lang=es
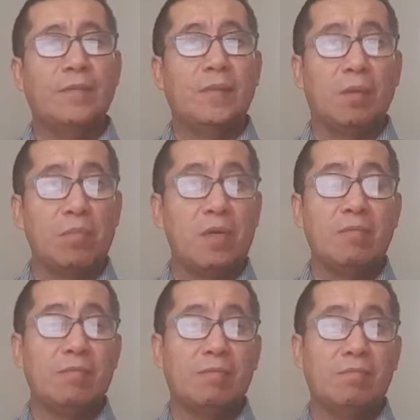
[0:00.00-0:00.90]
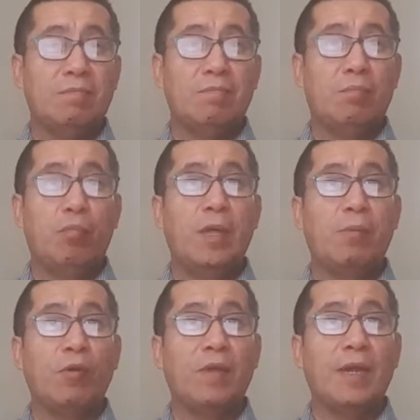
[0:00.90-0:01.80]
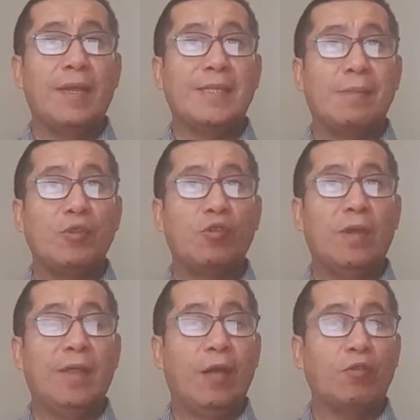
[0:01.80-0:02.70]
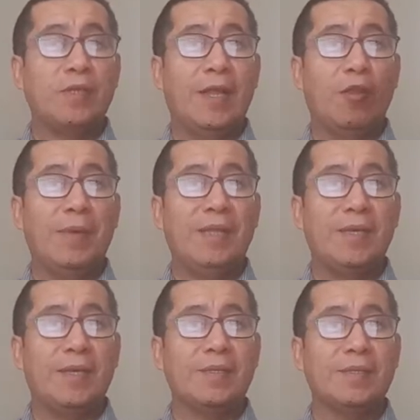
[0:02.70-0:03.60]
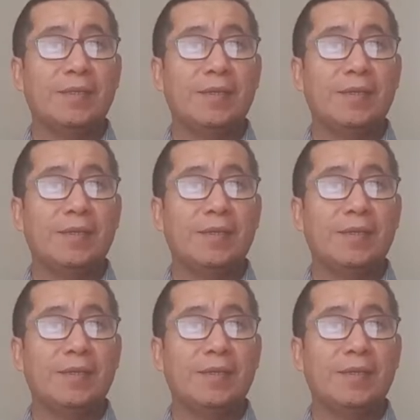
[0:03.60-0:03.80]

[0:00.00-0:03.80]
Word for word: También puede provenir de las emisiones de las cocinas domésticas.